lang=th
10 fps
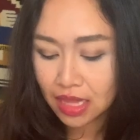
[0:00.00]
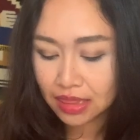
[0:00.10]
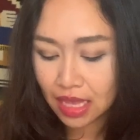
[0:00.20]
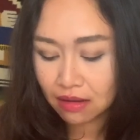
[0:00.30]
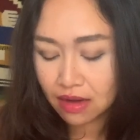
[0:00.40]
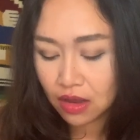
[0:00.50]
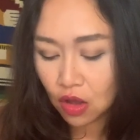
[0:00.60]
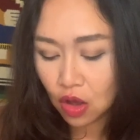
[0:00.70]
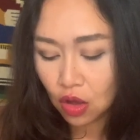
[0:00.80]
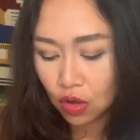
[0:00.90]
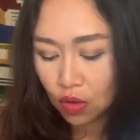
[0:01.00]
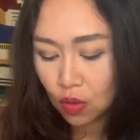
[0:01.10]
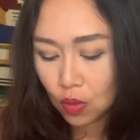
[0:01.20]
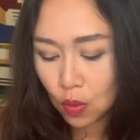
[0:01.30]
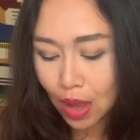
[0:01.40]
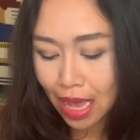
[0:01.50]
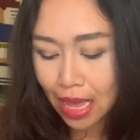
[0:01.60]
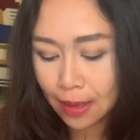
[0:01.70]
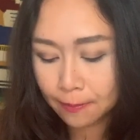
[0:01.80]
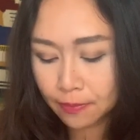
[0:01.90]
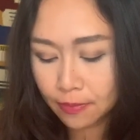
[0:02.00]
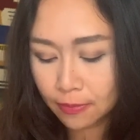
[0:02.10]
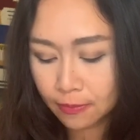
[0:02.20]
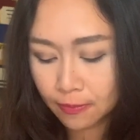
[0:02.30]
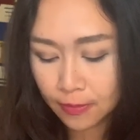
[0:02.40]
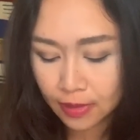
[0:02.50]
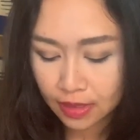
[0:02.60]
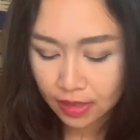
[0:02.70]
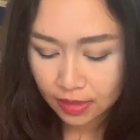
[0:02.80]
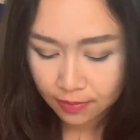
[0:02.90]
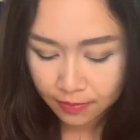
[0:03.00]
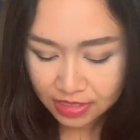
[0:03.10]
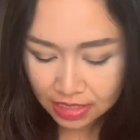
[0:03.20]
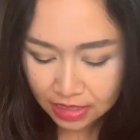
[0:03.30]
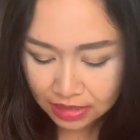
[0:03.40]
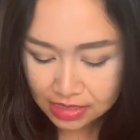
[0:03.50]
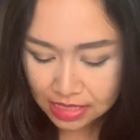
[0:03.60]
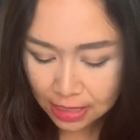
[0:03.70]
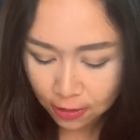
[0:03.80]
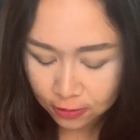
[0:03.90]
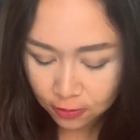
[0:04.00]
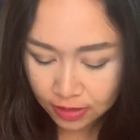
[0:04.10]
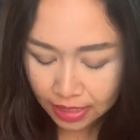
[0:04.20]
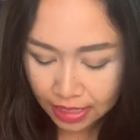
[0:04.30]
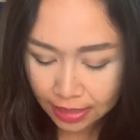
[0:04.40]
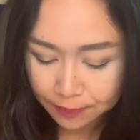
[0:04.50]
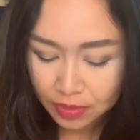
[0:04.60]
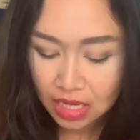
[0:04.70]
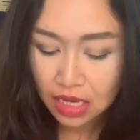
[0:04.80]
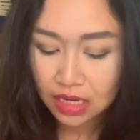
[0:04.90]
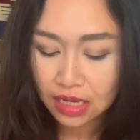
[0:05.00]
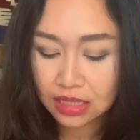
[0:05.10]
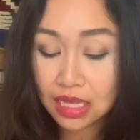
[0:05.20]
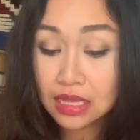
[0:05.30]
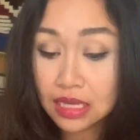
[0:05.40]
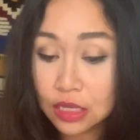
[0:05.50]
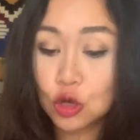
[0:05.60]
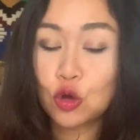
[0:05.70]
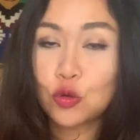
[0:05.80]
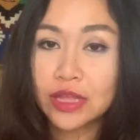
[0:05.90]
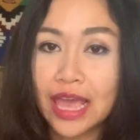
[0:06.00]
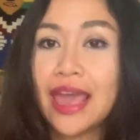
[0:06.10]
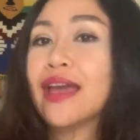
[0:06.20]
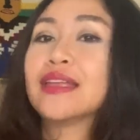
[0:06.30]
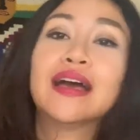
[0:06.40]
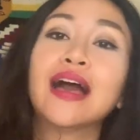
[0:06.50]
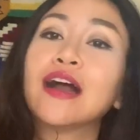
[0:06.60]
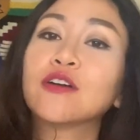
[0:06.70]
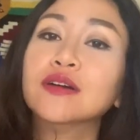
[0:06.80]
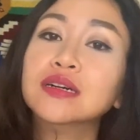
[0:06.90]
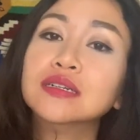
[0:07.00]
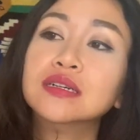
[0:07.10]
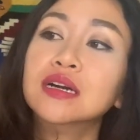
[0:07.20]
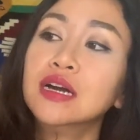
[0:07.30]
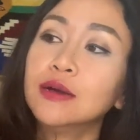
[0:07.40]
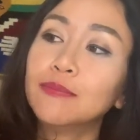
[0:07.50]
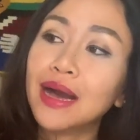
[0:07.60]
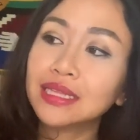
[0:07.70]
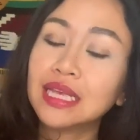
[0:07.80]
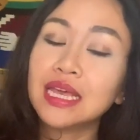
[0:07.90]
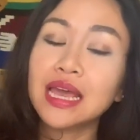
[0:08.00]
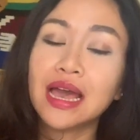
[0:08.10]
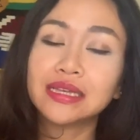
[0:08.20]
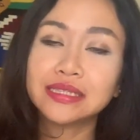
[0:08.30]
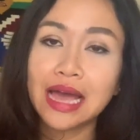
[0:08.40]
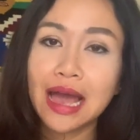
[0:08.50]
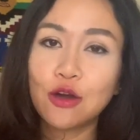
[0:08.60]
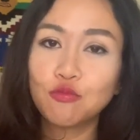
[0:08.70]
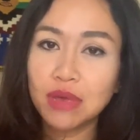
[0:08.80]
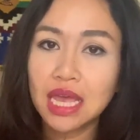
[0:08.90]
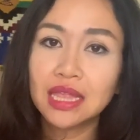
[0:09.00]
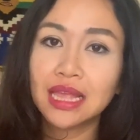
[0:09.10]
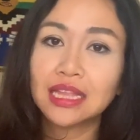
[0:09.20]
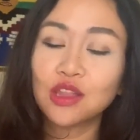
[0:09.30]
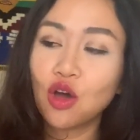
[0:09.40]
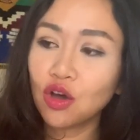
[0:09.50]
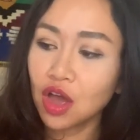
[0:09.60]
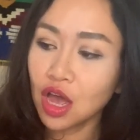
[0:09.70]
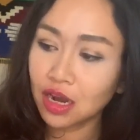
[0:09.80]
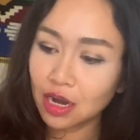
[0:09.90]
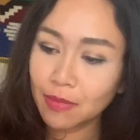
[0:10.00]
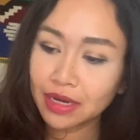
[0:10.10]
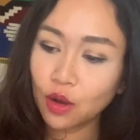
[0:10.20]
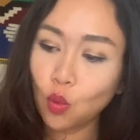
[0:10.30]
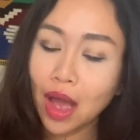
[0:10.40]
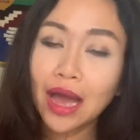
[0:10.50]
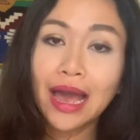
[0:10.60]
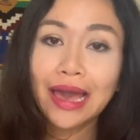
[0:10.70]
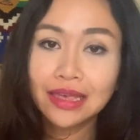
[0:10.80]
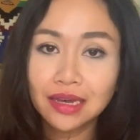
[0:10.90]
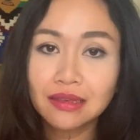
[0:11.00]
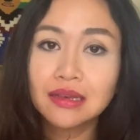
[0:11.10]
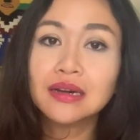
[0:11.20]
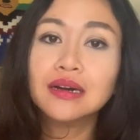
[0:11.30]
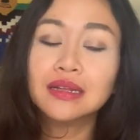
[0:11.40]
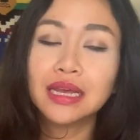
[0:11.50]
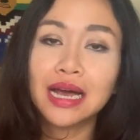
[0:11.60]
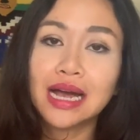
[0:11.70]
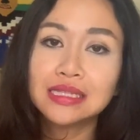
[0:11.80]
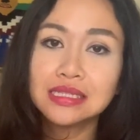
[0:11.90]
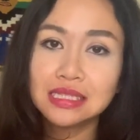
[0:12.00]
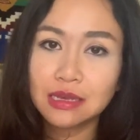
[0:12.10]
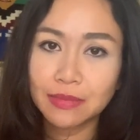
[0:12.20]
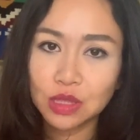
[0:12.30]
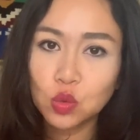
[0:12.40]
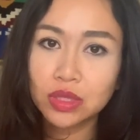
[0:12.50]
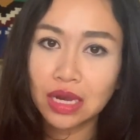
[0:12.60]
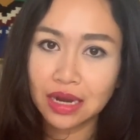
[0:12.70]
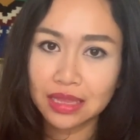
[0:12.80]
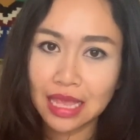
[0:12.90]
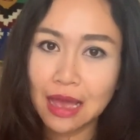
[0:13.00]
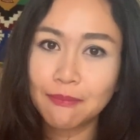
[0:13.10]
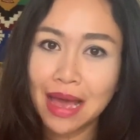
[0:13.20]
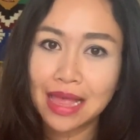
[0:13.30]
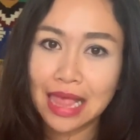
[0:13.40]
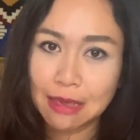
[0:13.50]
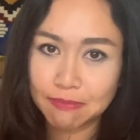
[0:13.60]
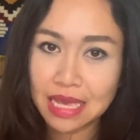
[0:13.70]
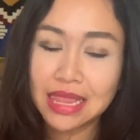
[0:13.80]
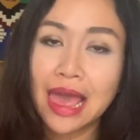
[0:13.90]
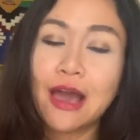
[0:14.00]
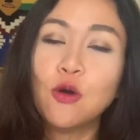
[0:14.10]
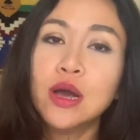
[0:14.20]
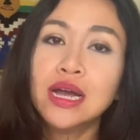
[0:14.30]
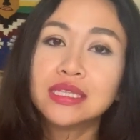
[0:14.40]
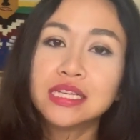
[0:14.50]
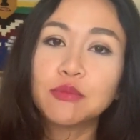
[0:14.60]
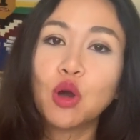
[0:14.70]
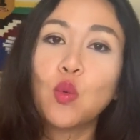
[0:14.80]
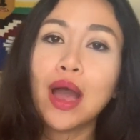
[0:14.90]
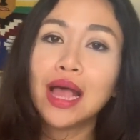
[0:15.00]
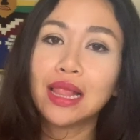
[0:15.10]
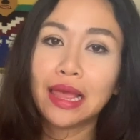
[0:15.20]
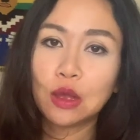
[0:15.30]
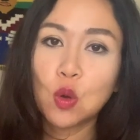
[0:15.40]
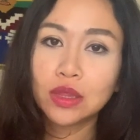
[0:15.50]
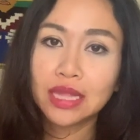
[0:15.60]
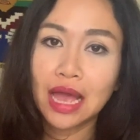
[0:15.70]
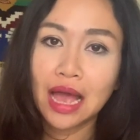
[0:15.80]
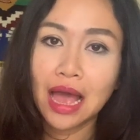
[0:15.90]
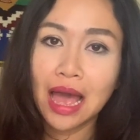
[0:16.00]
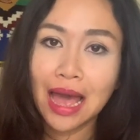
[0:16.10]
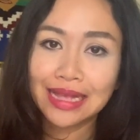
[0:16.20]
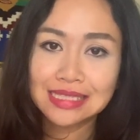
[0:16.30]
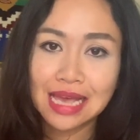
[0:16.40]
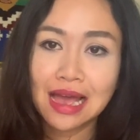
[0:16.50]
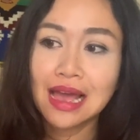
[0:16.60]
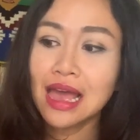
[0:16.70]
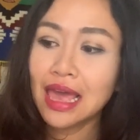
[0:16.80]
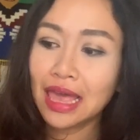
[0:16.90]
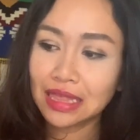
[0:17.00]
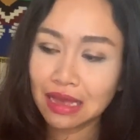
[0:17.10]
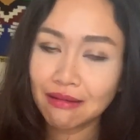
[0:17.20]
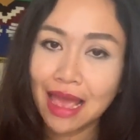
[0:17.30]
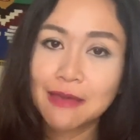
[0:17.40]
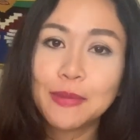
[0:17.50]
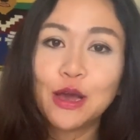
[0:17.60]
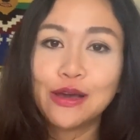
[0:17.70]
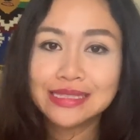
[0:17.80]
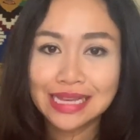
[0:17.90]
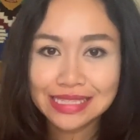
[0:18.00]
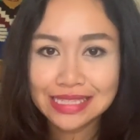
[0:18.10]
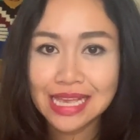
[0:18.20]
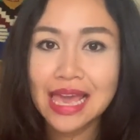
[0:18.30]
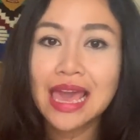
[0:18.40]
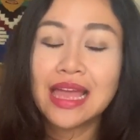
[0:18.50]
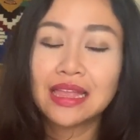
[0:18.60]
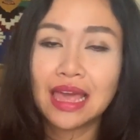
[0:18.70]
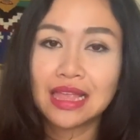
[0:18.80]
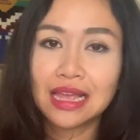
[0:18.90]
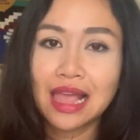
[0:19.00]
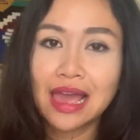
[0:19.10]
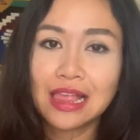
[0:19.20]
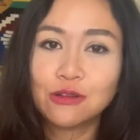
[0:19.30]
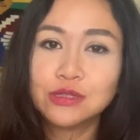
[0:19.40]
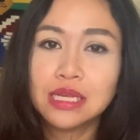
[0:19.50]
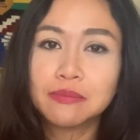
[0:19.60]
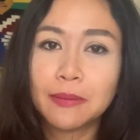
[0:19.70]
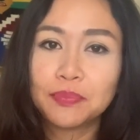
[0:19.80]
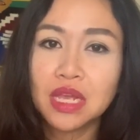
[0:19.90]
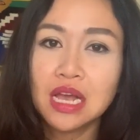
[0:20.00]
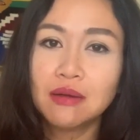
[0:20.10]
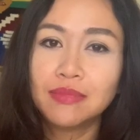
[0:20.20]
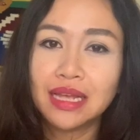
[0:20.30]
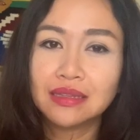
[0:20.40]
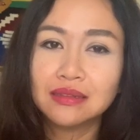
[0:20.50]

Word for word: ในเรื่องของความไม่ใช่เรือนที่4ขอโทษด้วยค่ะเรือนที่1ของคุณเองนะคะก็คือบางทีอ่ะชาวมีนนะต้องระมัดระวังให้เยอะๆนะคะจริงๆมันอยู่ในเรือนนี้มาหลายปีแล้วแจงมองว่าหลายคนเนี่ยค่ะอาจจะเห็นอะไรไม่ค่อยชัดเจนเห็นอะไรแล้วรู้สึกแบบเหมื